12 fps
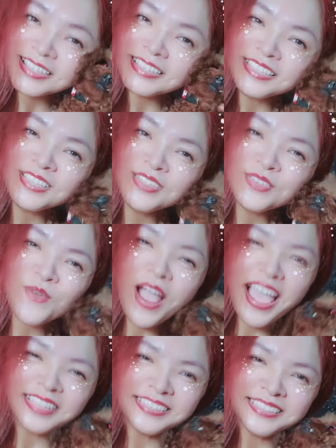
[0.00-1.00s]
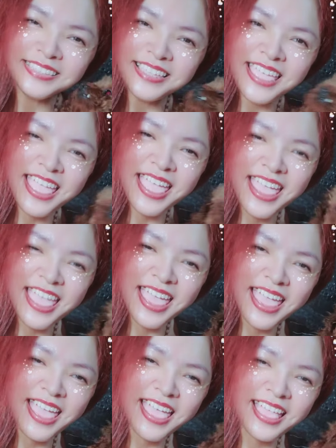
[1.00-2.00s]
的一万
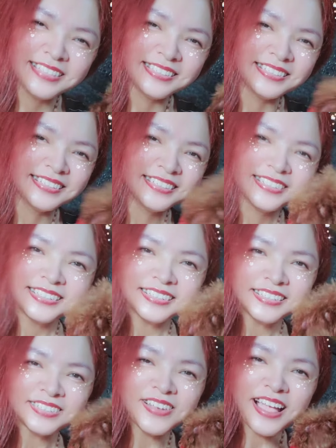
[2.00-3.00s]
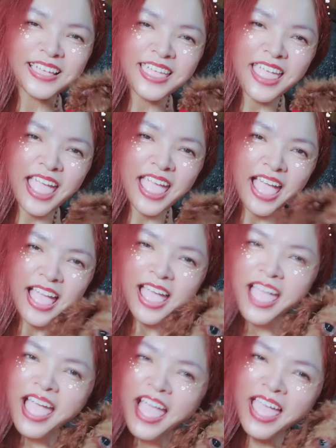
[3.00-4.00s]
年。心瓜干，哎
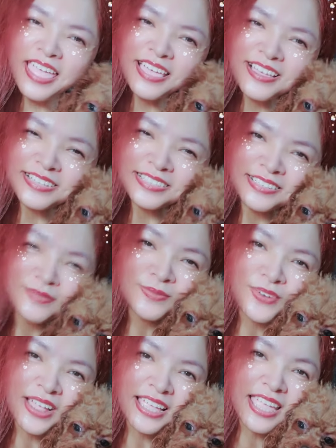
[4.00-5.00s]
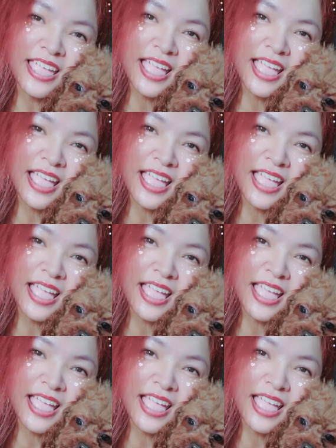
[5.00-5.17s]
呀，心瓜干，